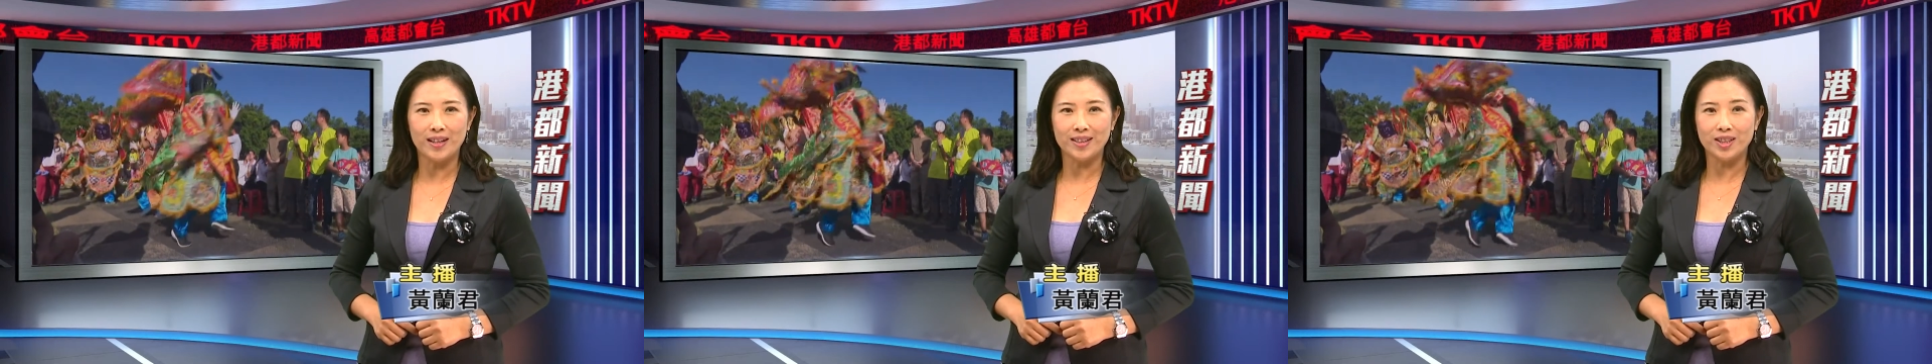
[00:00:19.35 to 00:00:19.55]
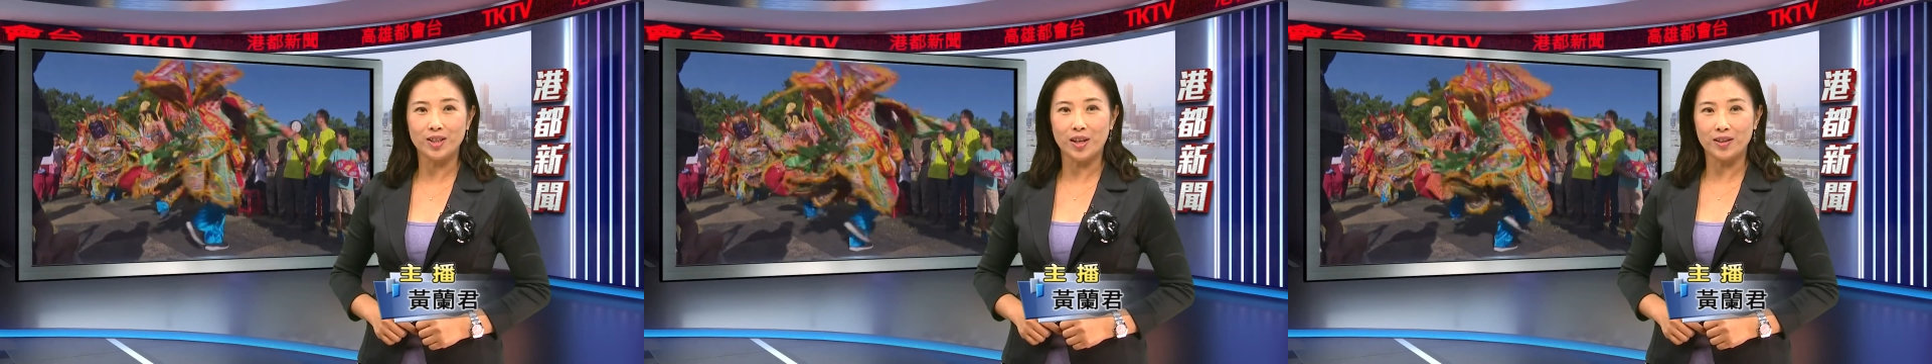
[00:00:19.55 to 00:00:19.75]

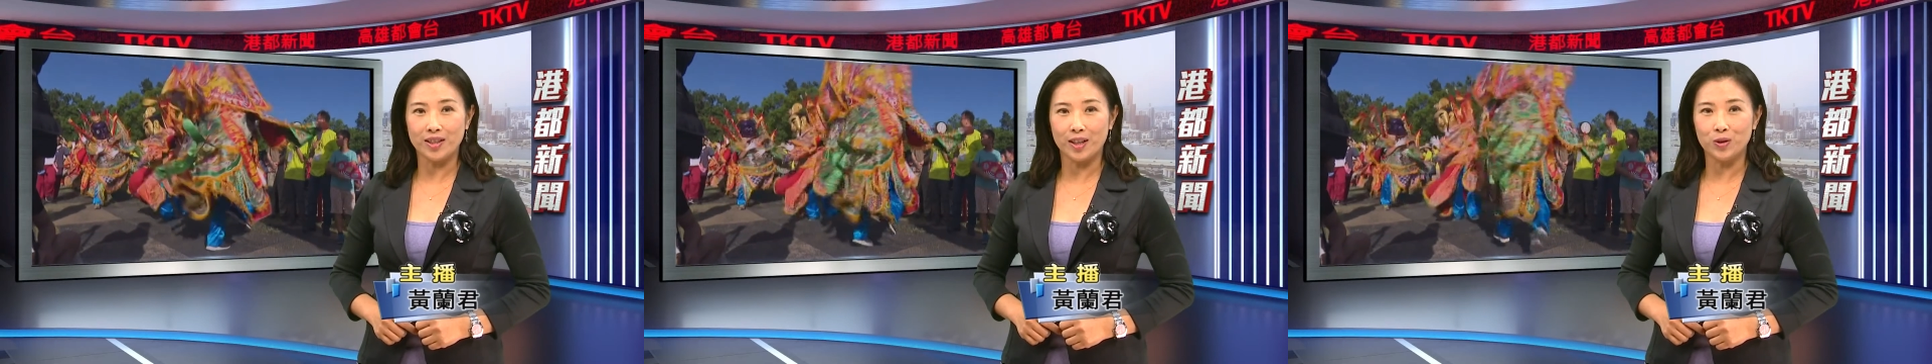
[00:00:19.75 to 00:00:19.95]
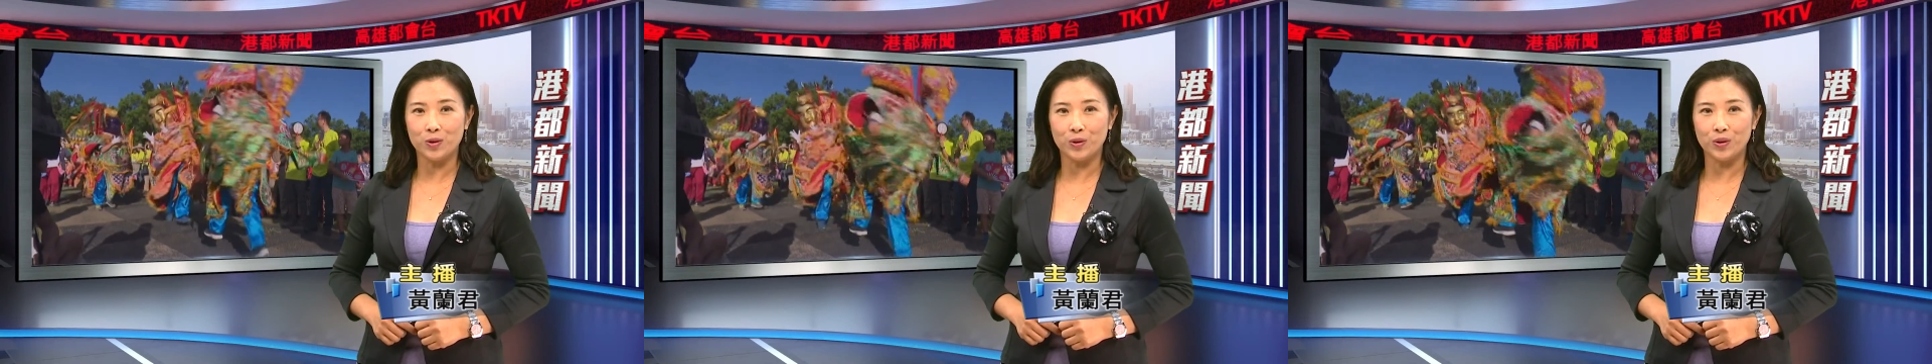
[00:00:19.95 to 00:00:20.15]
市长
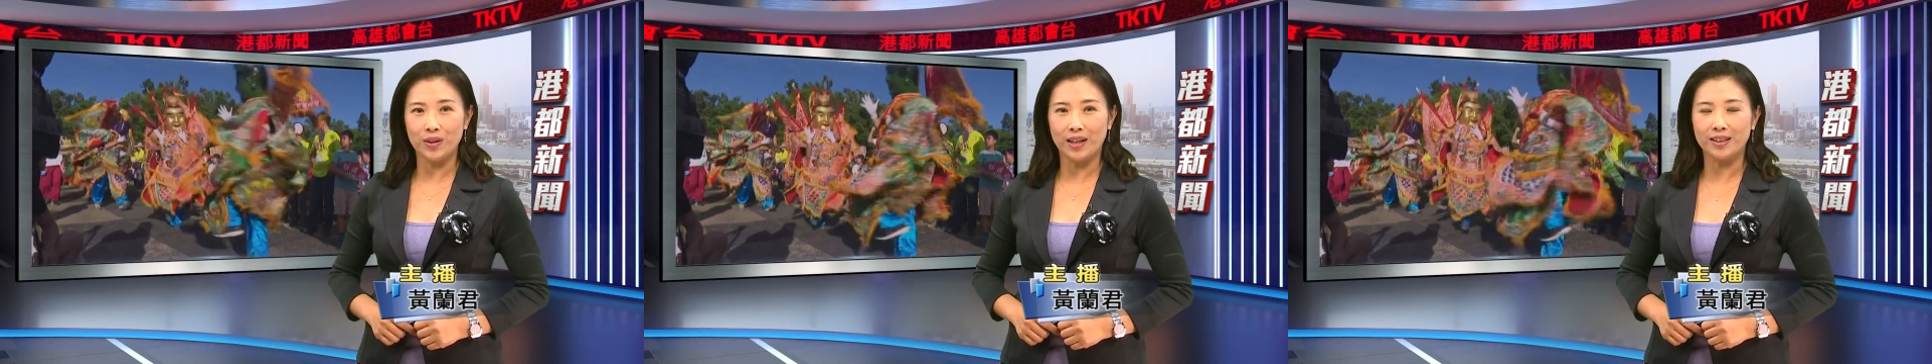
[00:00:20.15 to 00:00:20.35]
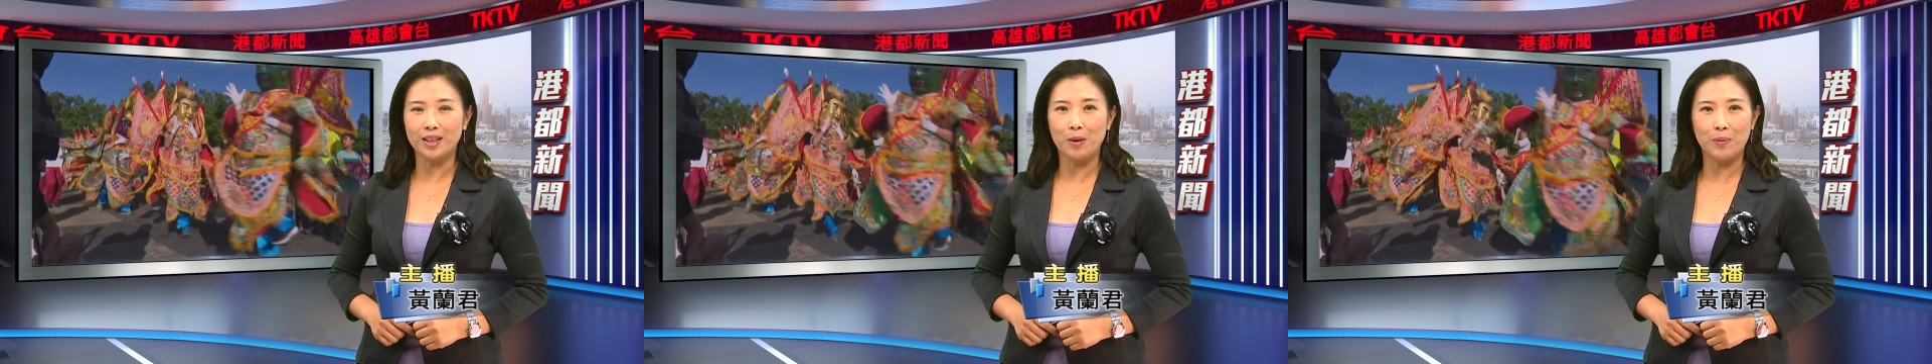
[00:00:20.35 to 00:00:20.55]
陈菊
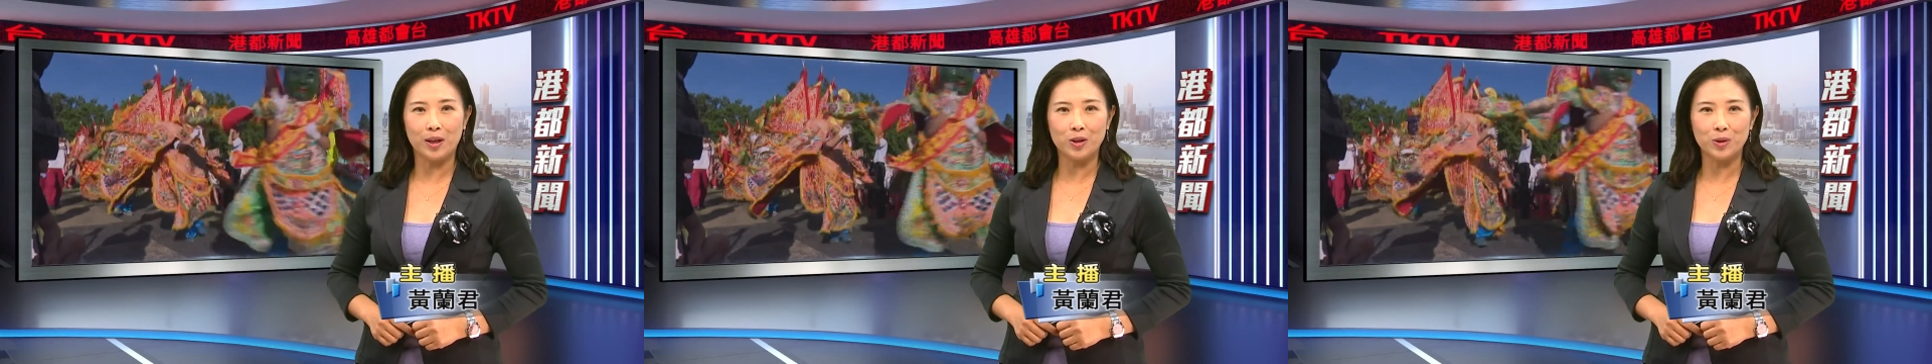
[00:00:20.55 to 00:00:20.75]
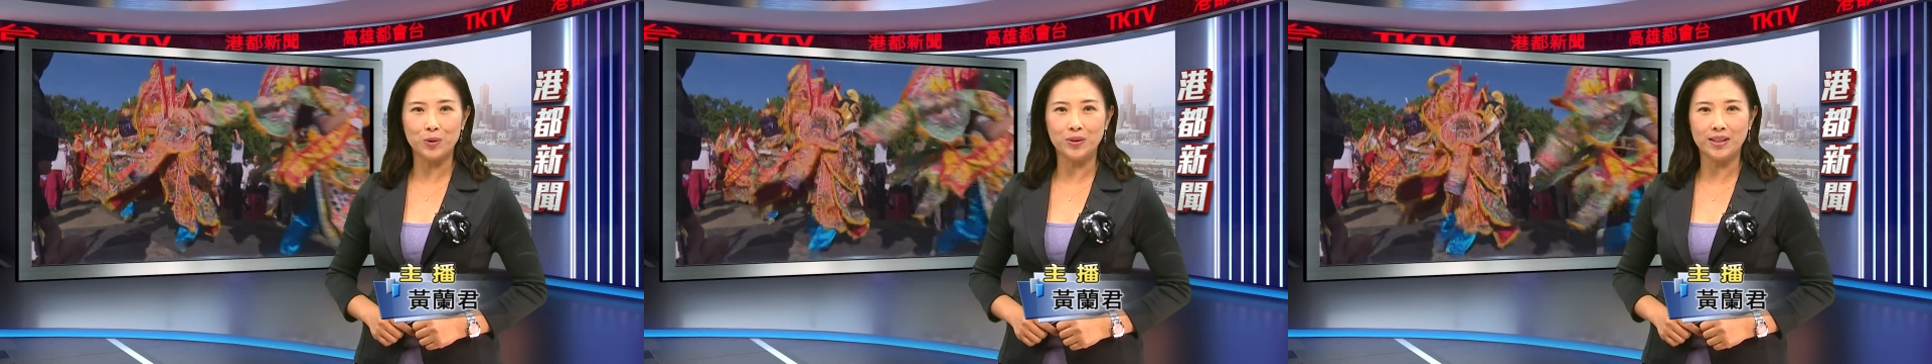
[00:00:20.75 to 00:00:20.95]
也特
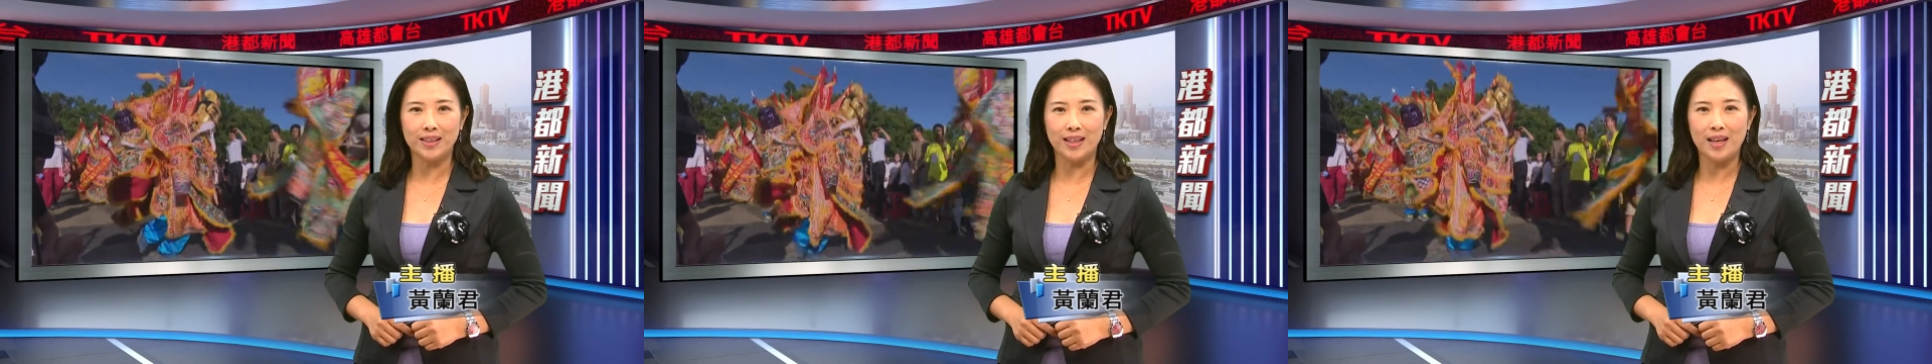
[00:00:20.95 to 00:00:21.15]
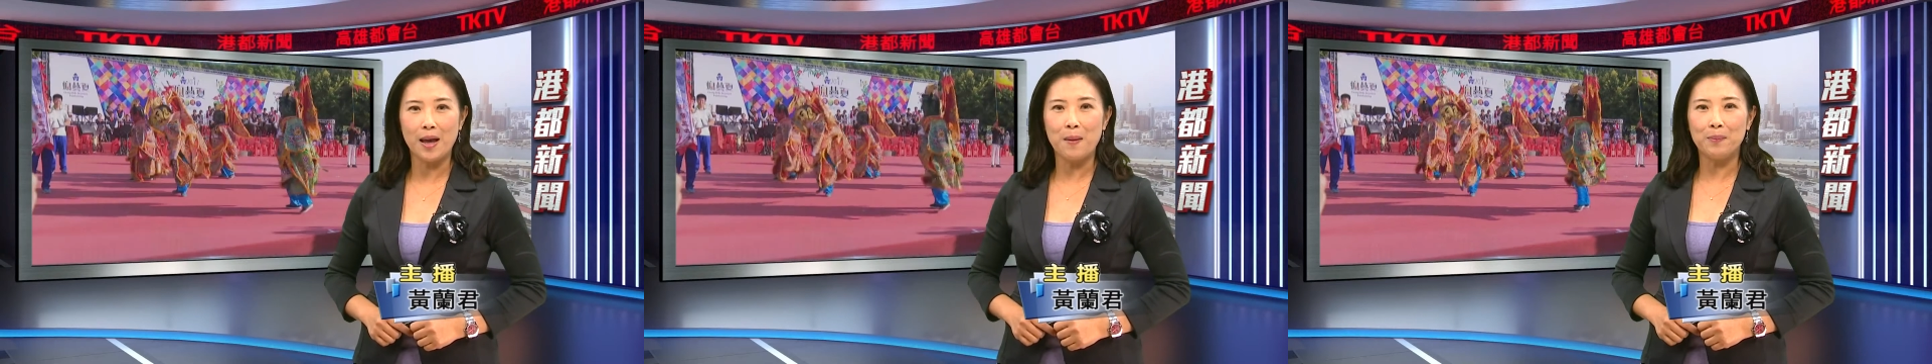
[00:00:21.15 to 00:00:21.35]
别出
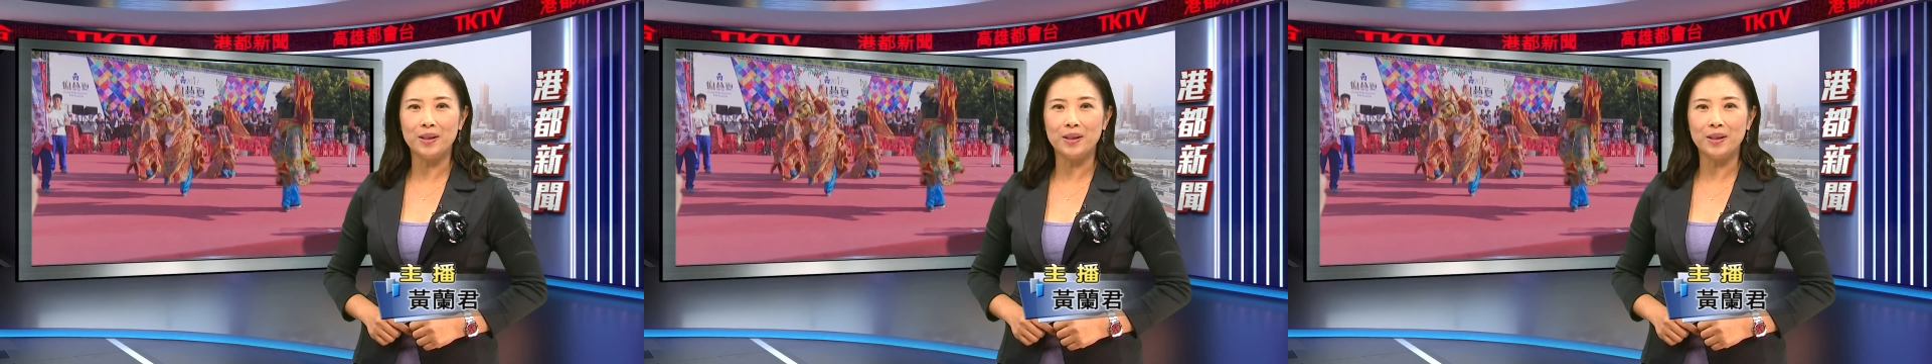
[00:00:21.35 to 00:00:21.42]
席，